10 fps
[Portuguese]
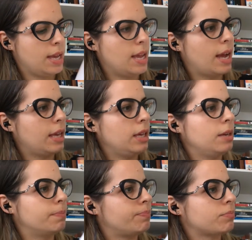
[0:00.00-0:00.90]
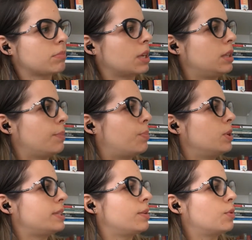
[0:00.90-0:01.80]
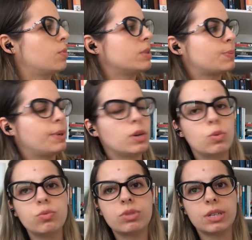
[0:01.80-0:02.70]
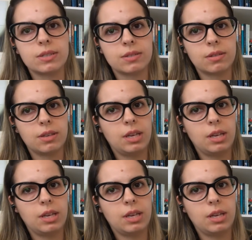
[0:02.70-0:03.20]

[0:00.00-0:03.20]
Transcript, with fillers: E aí, depois tem algumas perguntas